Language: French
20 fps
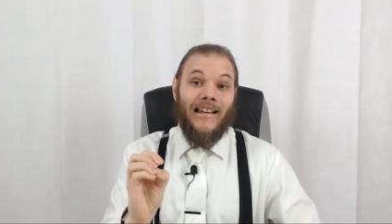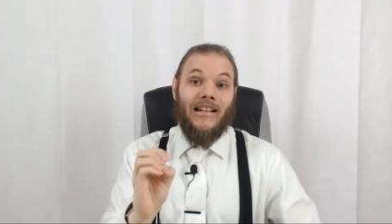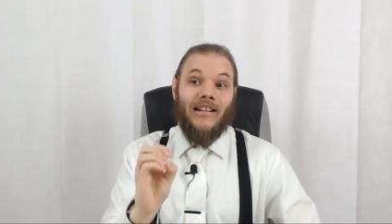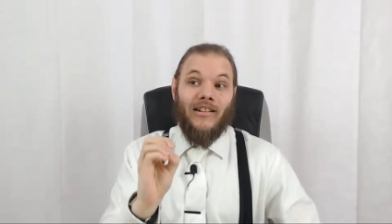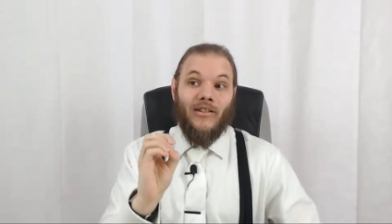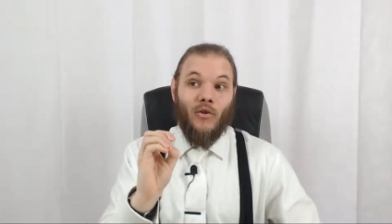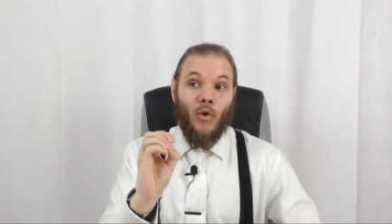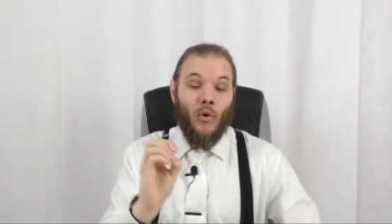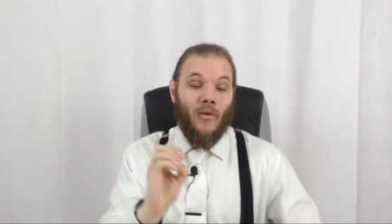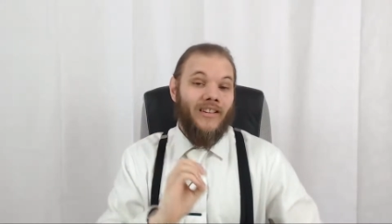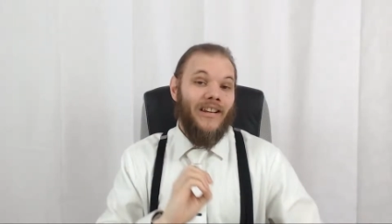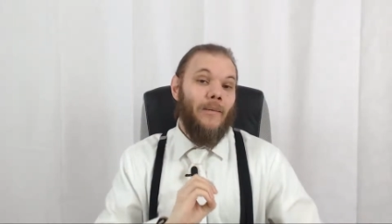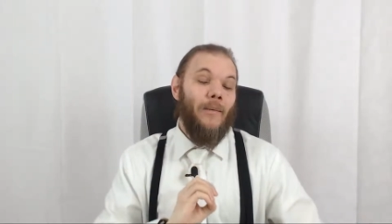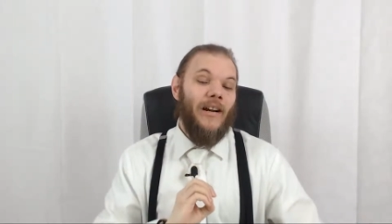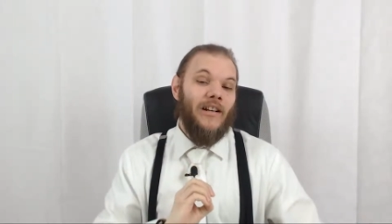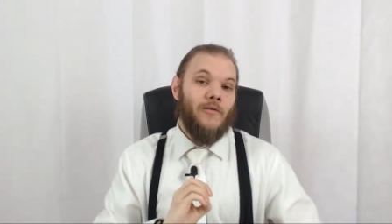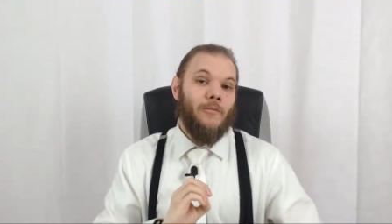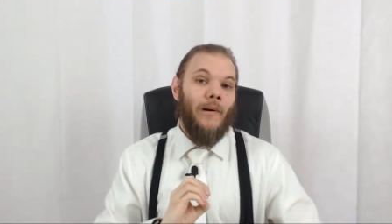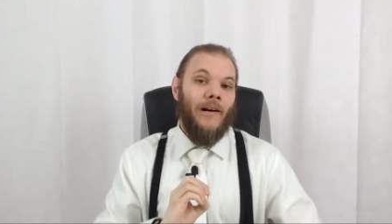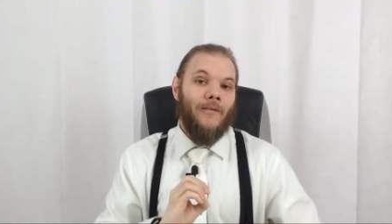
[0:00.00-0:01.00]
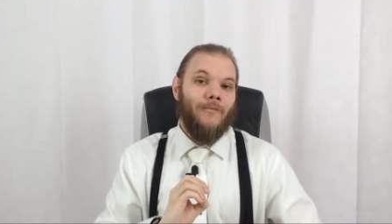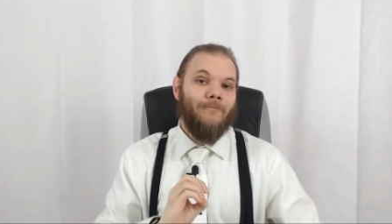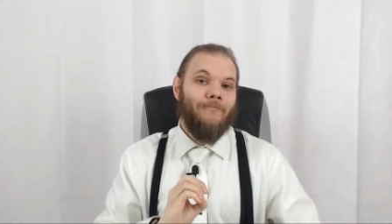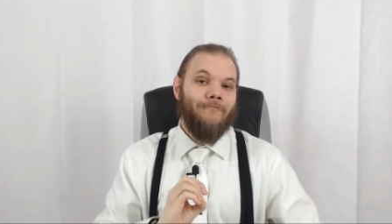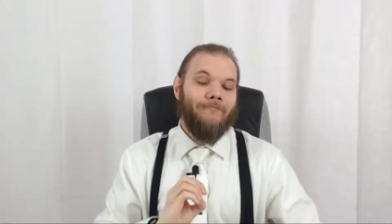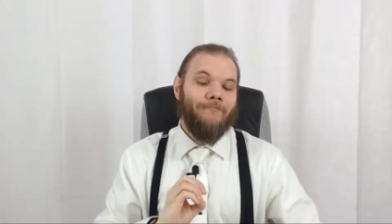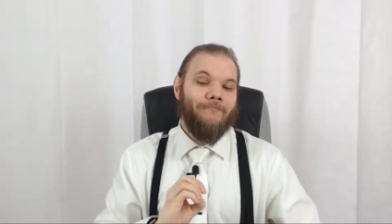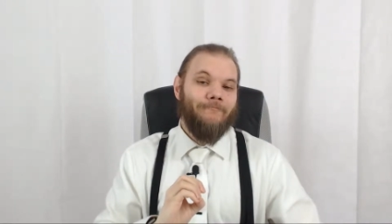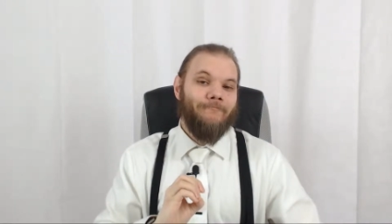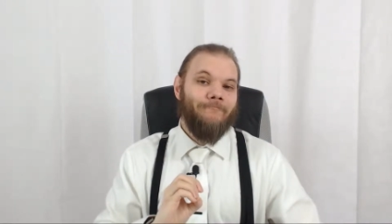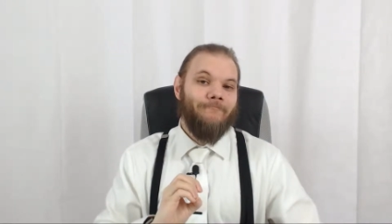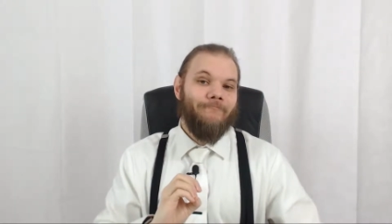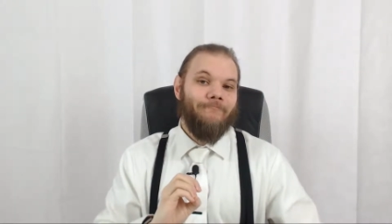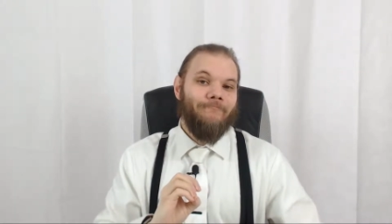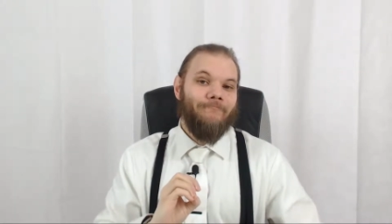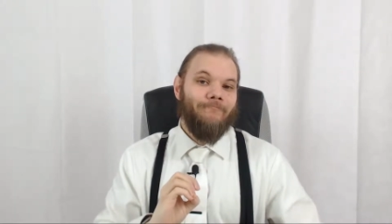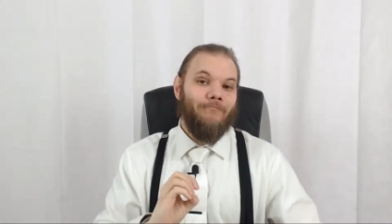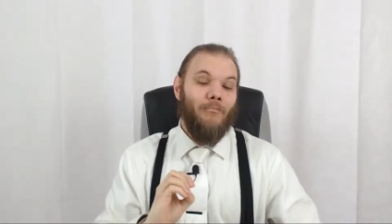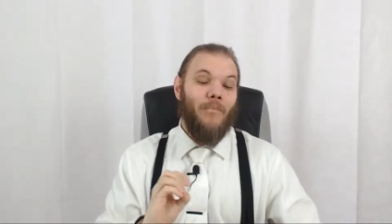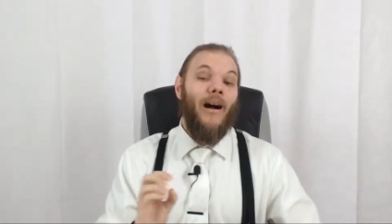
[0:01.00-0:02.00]
Donc ça marche pas.
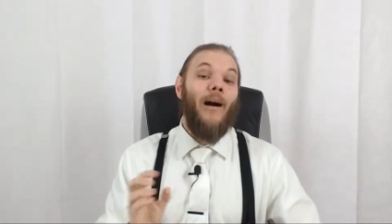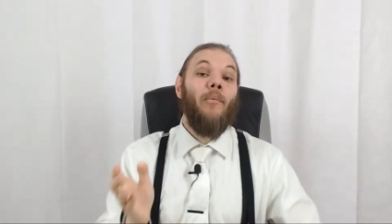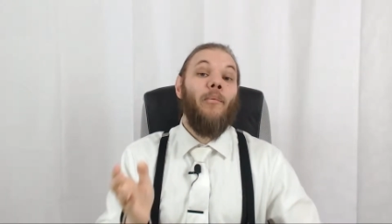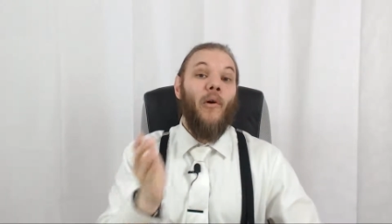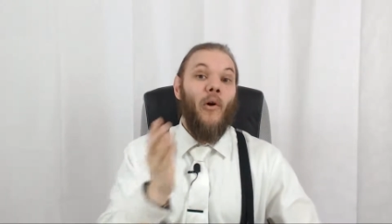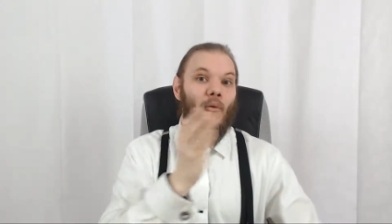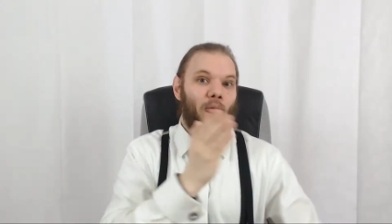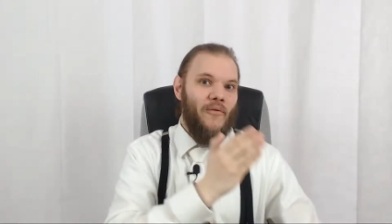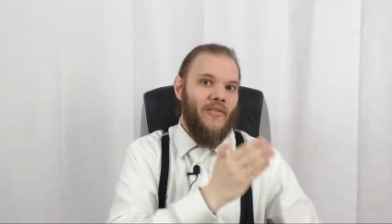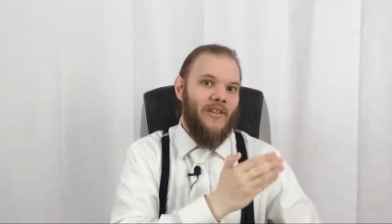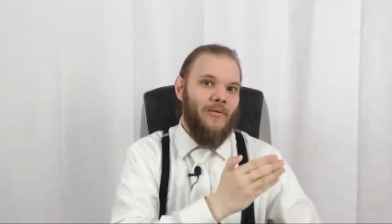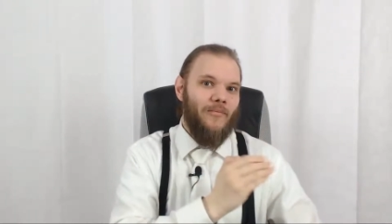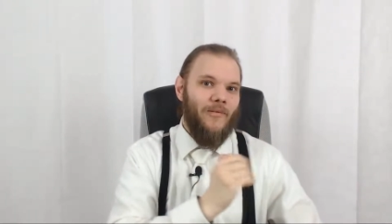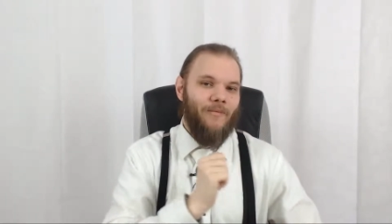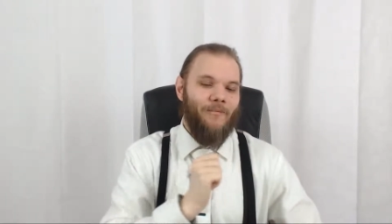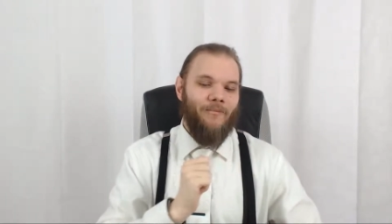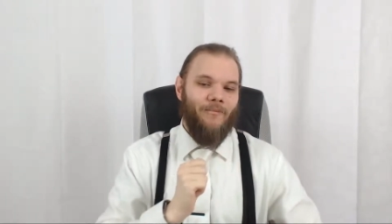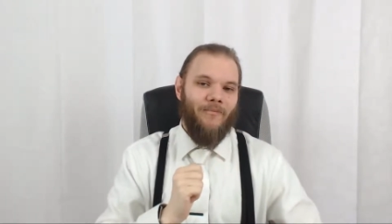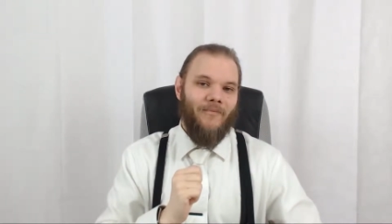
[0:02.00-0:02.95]
Par rapport au film.